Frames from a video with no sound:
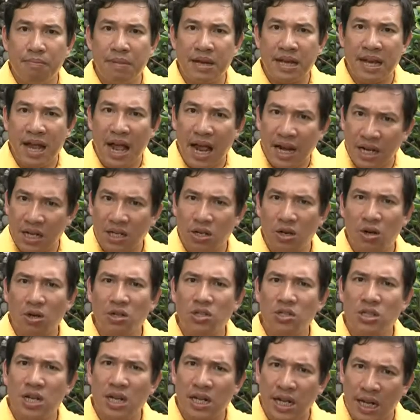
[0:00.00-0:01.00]
mình ăn nó
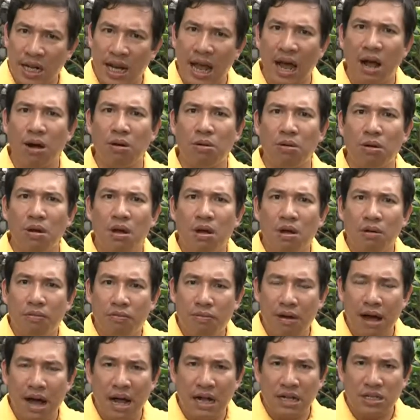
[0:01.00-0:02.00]
như thế nào
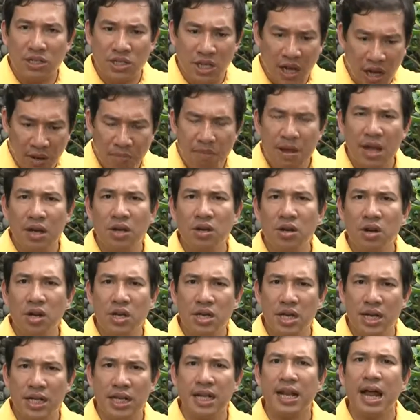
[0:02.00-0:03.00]
và chế biến nó
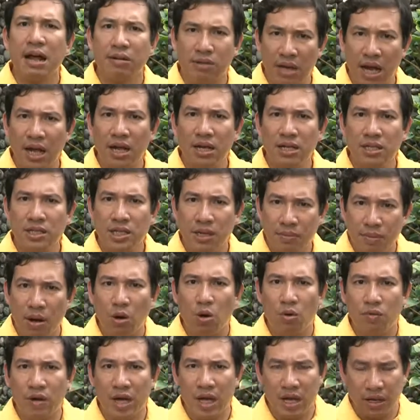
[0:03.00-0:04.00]
như thế nào nhé. Xin mời
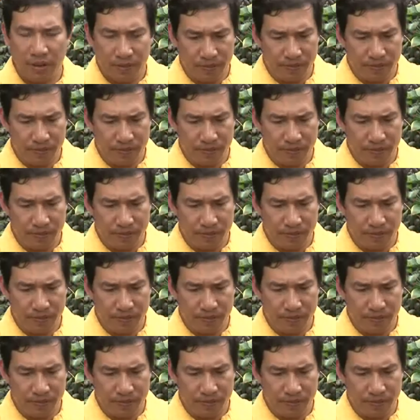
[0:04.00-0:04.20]
quý vị.